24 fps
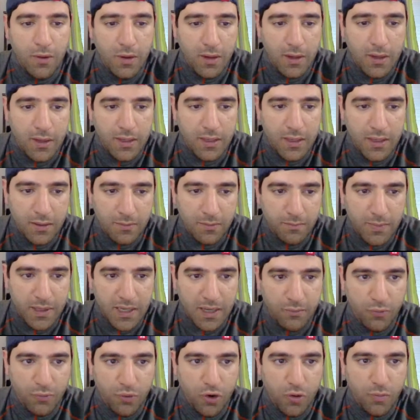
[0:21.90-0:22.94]
y
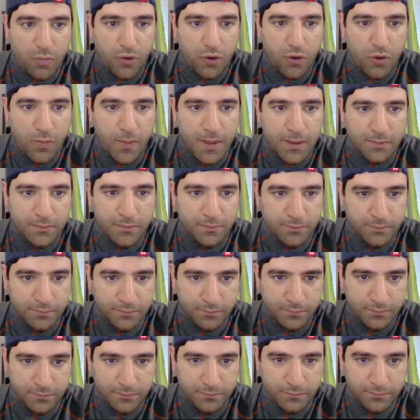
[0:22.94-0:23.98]
veamos cómo nos va.
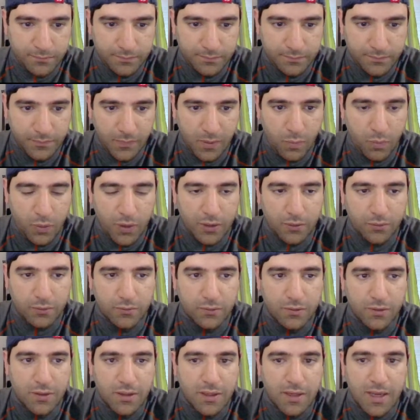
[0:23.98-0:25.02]
Bueno,
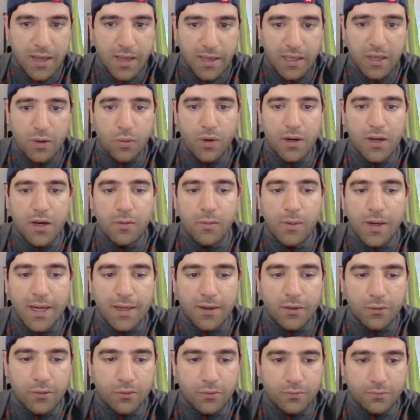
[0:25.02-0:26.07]
aquí juega el
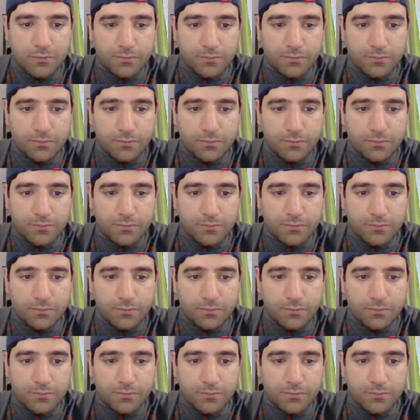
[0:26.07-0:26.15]
blanco.